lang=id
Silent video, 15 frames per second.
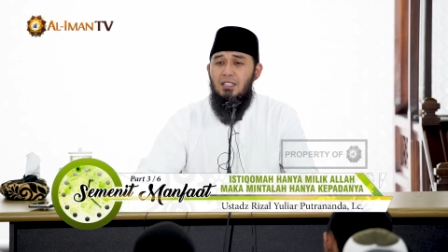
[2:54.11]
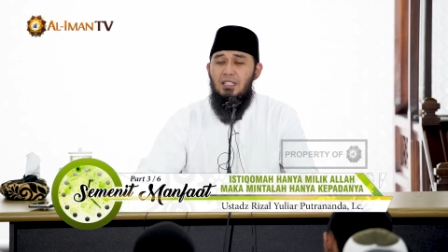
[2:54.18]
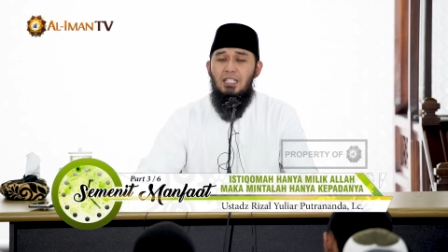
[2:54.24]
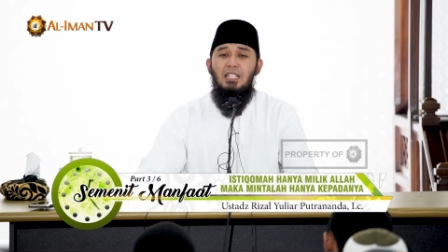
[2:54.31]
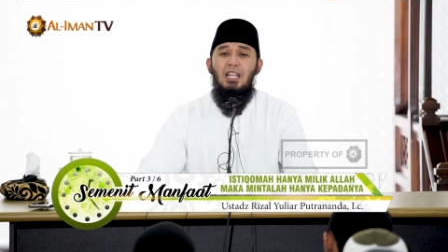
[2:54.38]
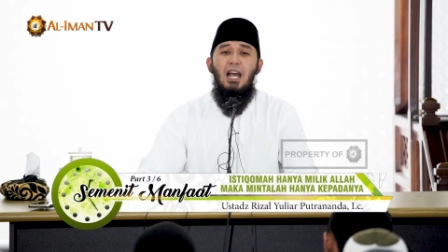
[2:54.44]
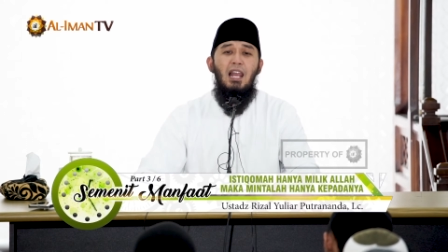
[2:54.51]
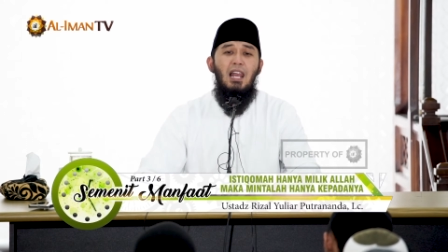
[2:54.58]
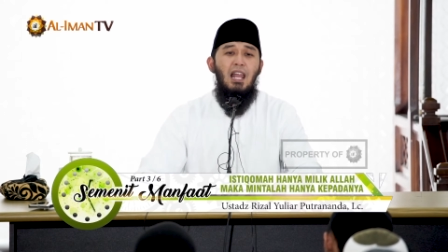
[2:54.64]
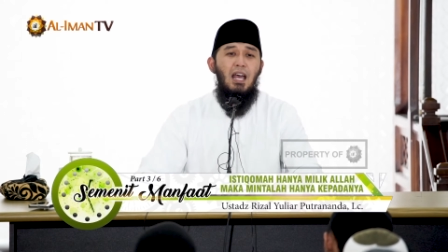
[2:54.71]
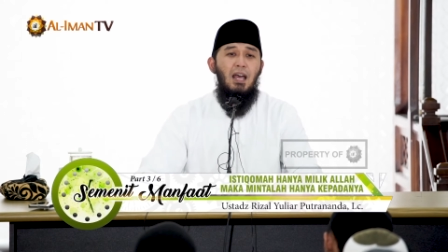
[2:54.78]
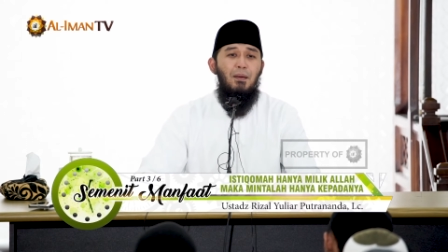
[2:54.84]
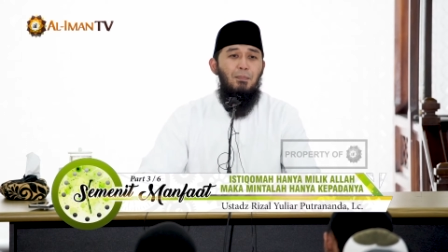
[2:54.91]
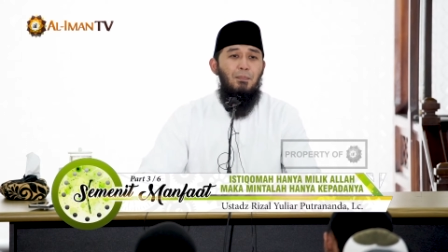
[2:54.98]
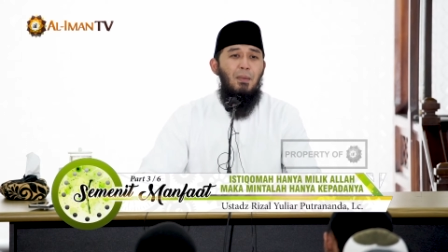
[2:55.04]

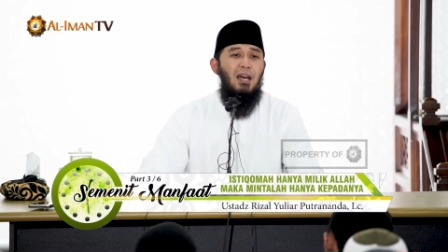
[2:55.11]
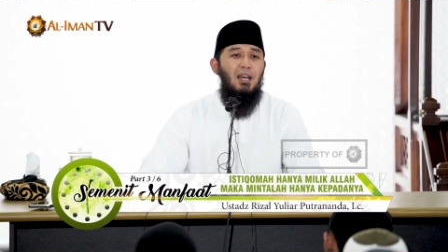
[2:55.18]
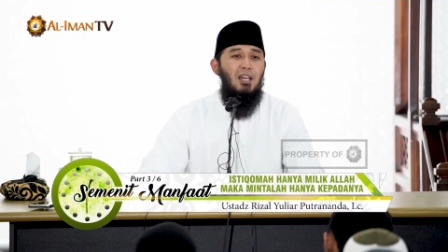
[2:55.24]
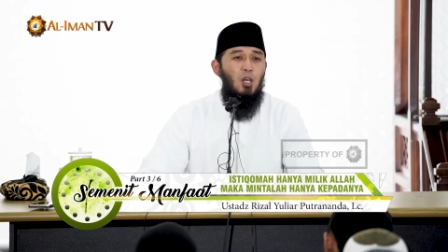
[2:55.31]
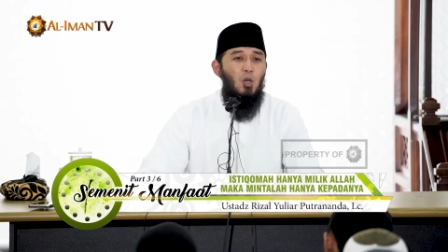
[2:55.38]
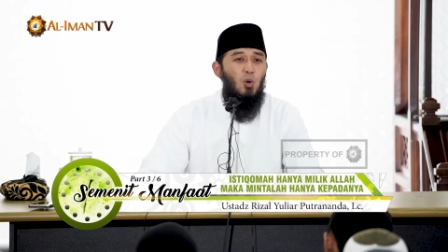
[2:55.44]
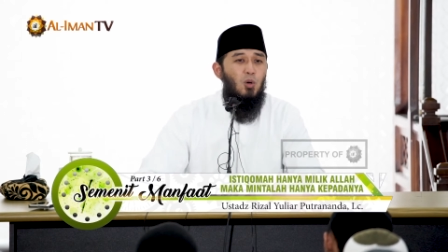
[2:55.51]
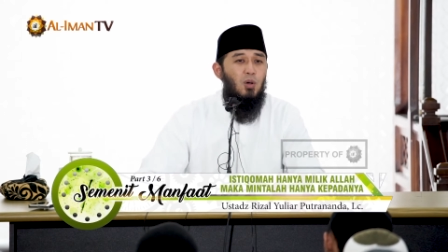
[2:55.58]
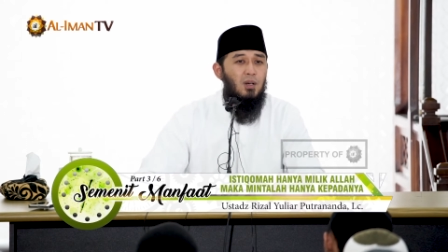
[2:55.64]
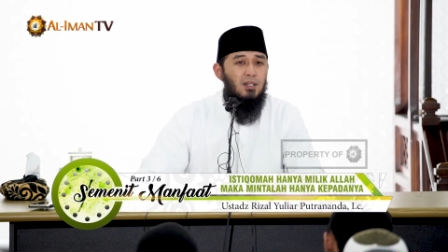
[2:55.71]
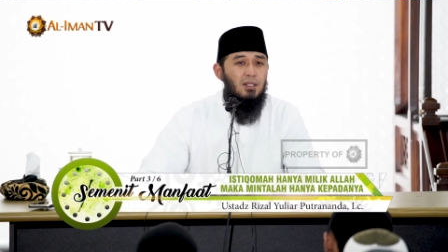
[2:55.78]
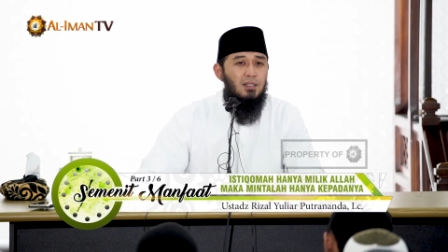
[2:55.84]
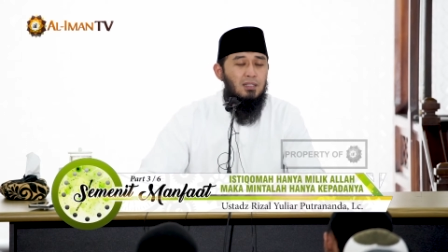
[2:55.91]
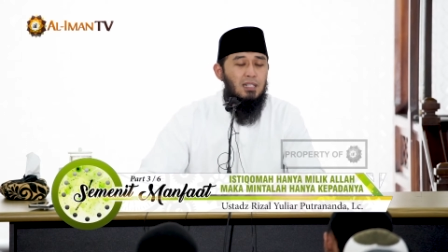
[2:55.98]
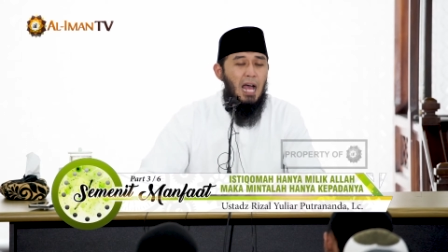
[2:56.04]
Tidaklah
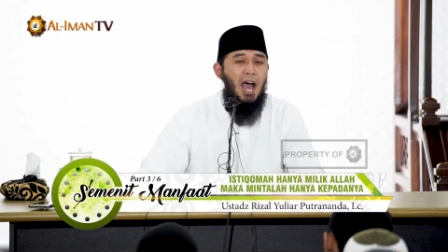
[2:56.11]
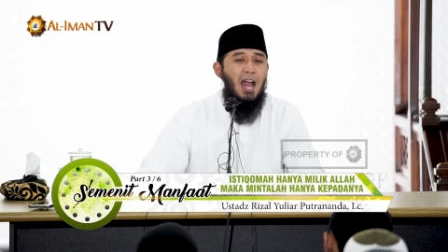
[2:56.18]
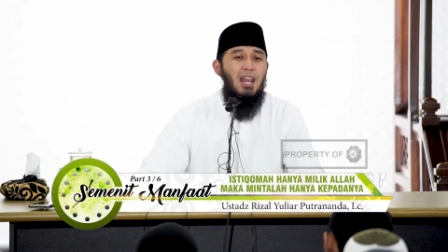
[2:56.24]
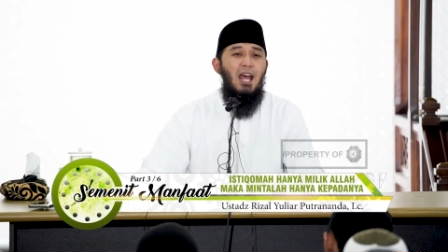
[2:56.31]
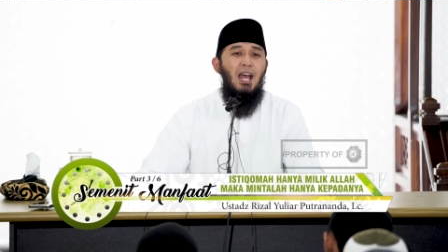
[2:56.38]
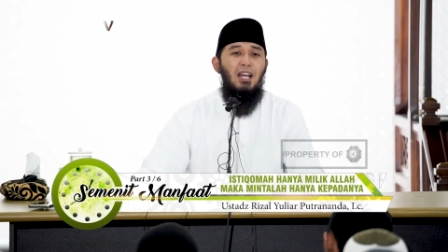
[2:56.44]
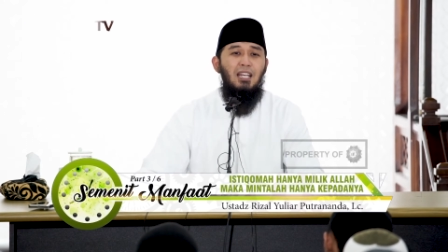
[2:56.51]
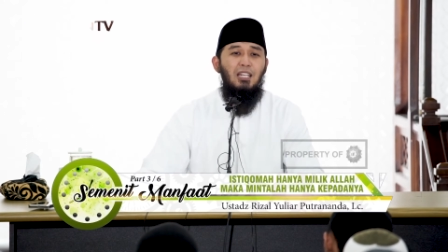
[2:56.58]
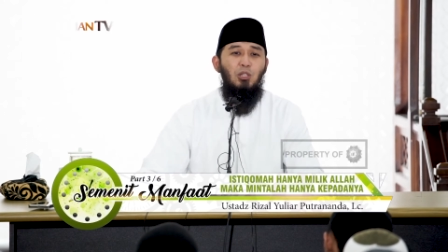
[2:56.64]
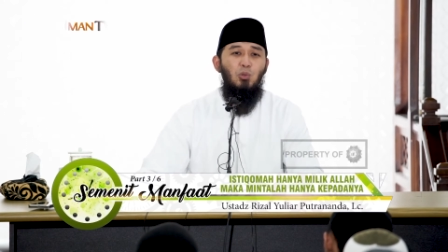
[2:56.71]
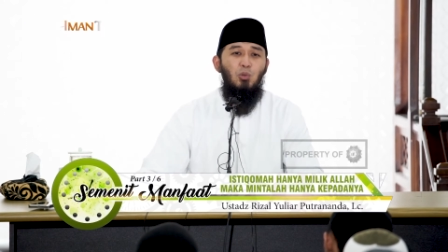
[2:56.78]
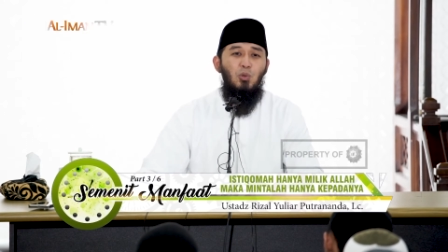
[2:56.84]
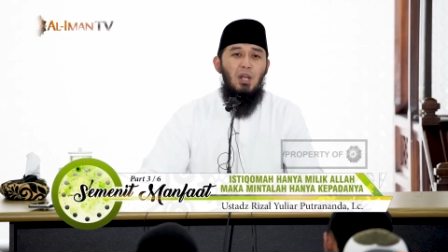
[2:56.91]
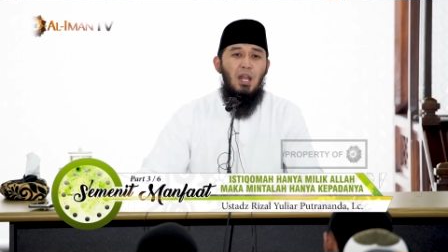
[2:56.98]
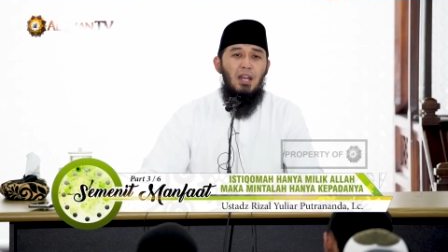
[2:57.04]
makhluk anak
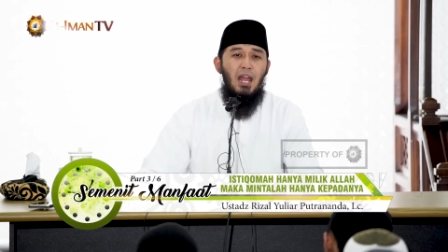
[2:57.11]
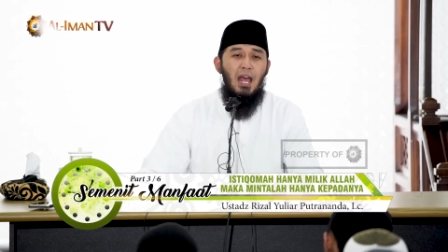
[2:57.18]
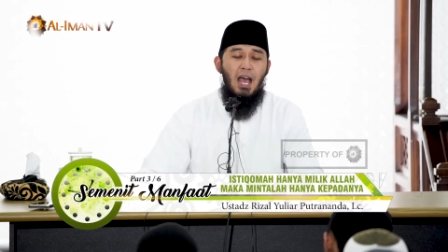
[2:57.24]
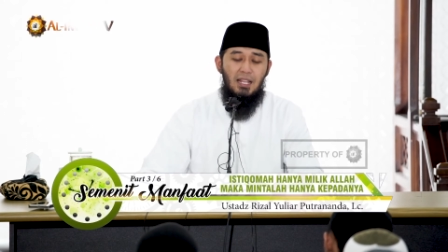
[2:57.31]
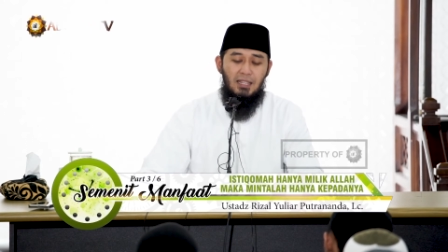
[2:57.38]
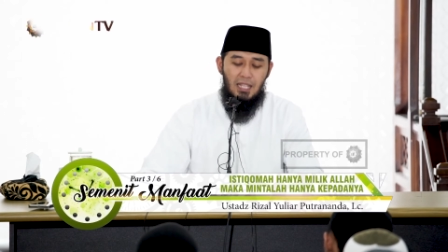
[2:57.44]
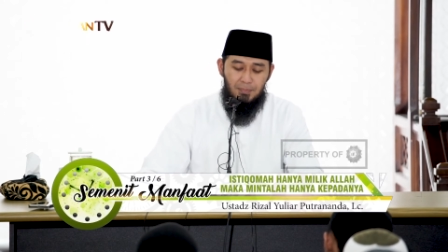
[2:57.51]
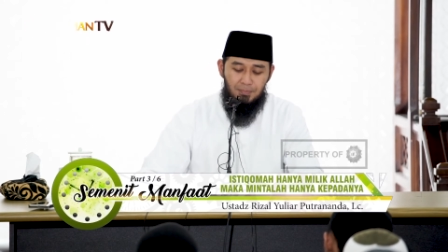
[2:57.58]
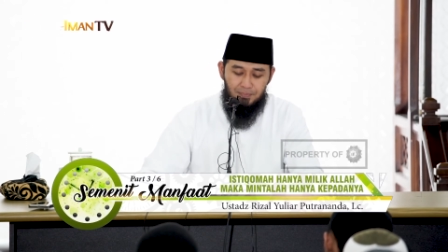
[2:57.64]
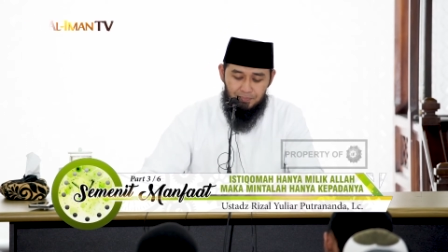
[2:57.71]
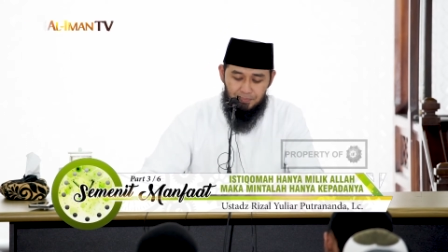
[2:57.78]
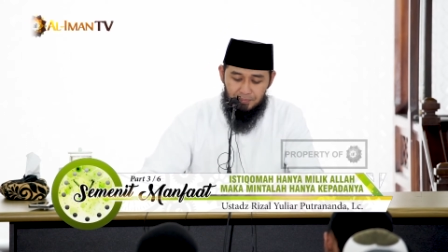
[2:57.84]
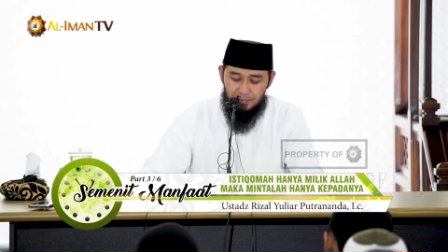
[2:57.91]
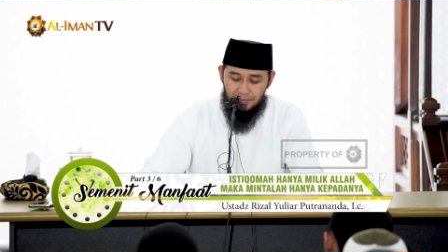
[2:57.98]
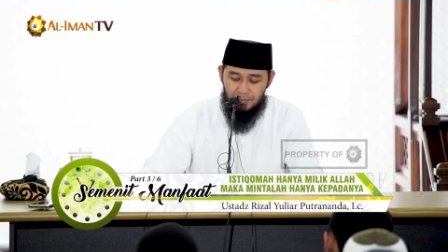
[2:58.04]
keturunan
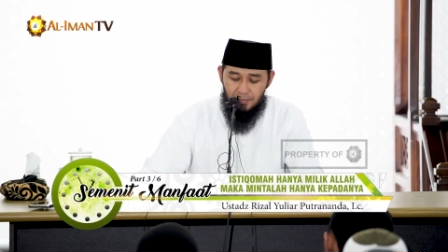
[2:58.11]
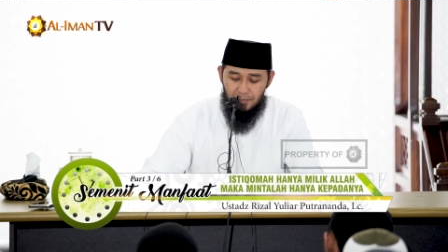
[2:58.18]
Adam